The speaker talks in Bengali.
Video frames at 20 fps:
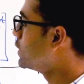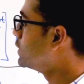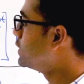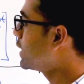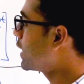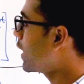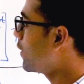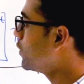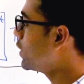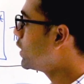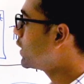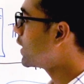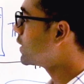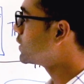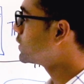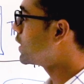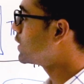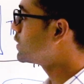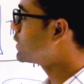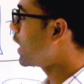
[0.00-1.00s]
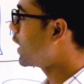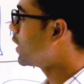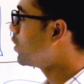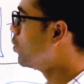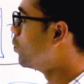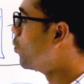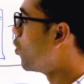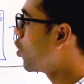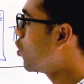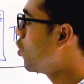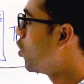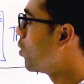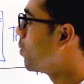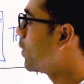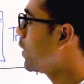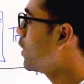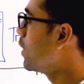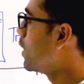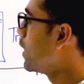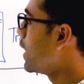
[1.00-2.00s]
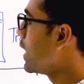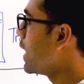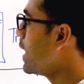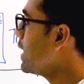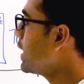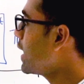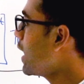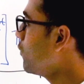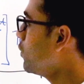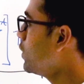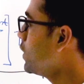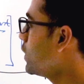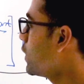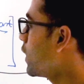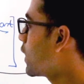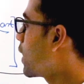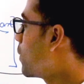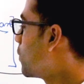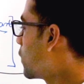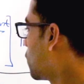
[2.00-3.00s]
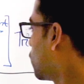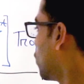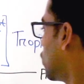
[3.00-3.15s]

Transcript: যে ক্যাভিটিটা আস্তে আস্তে আরেকটু বড় হবে এই ক্যাভিটিটাকে আমরা